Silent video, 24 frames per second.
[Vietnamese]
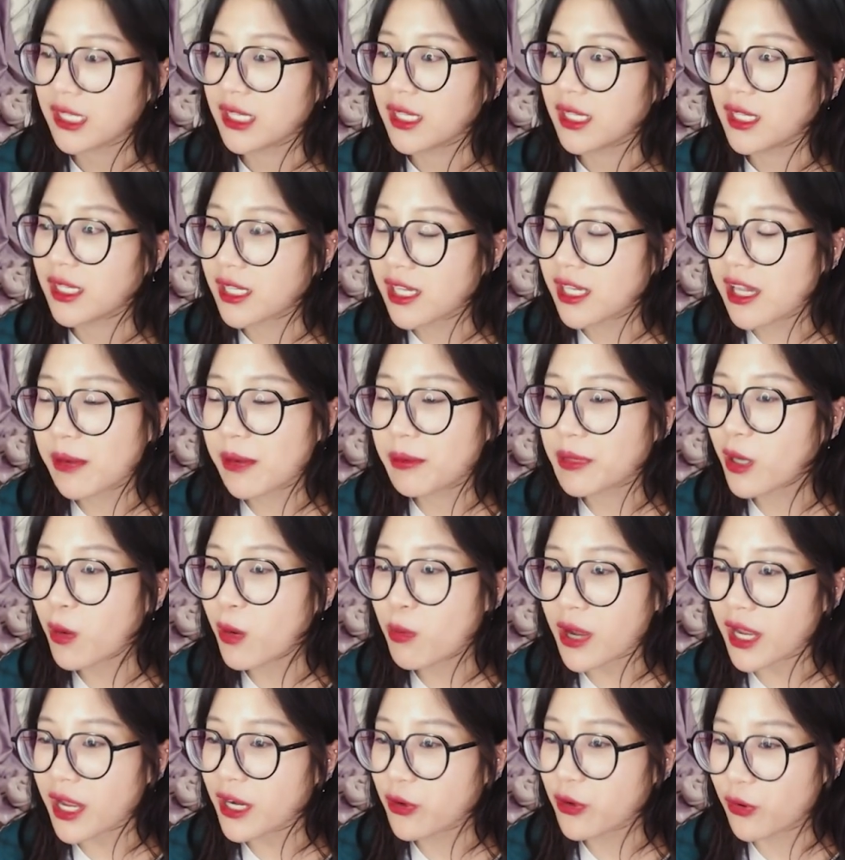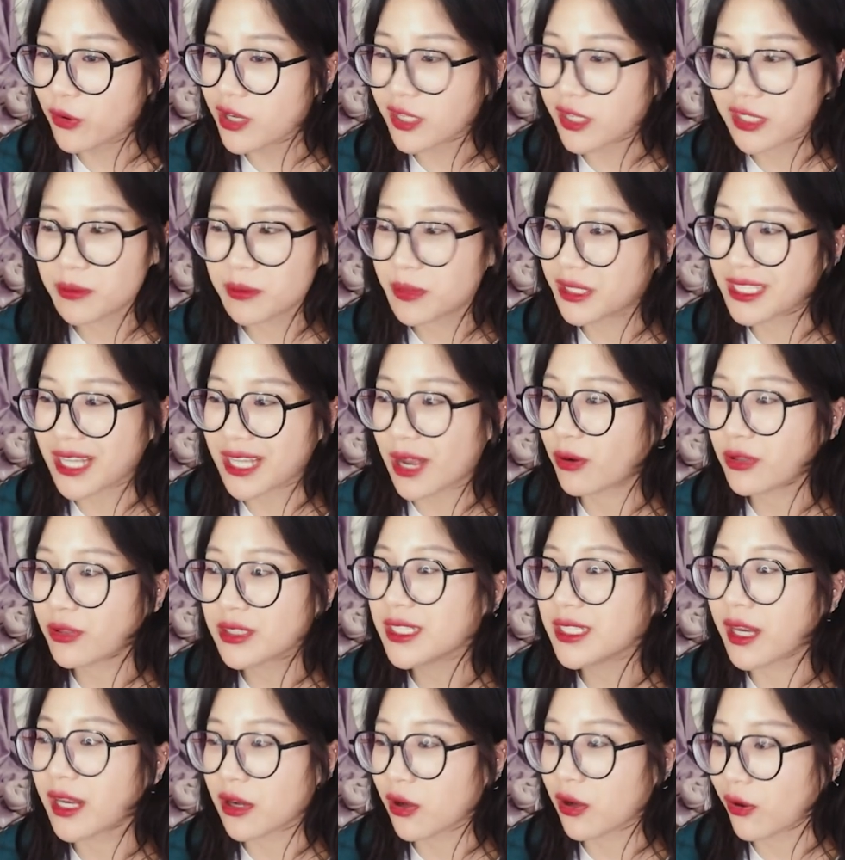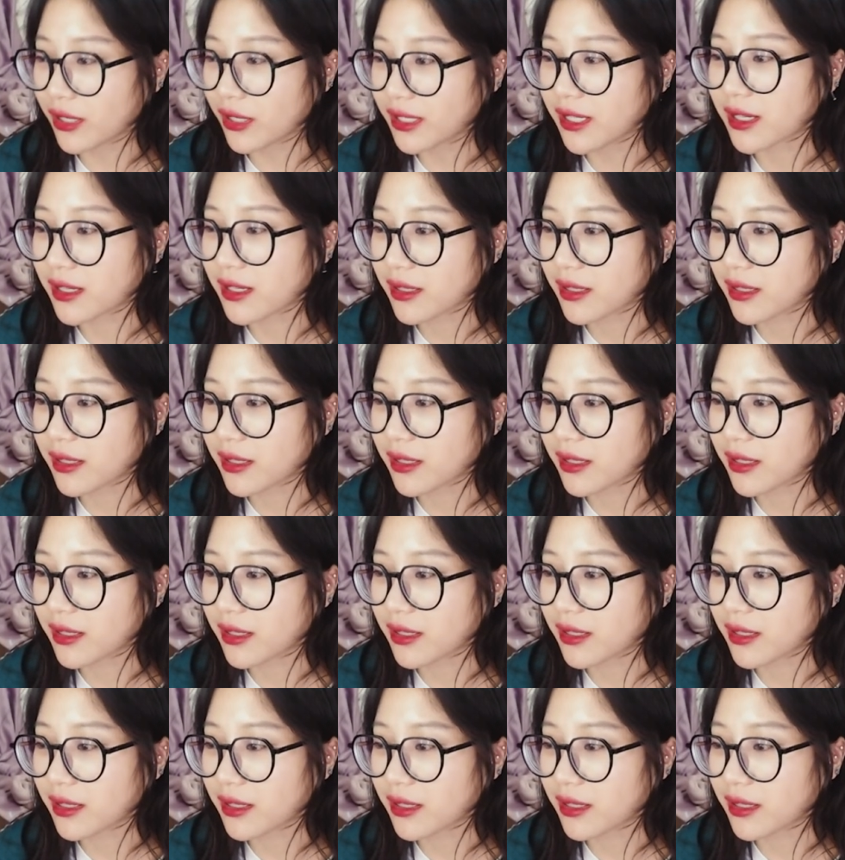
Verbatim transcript: khi mà mình không kết nối được thì mình chẳng có gì để nói cả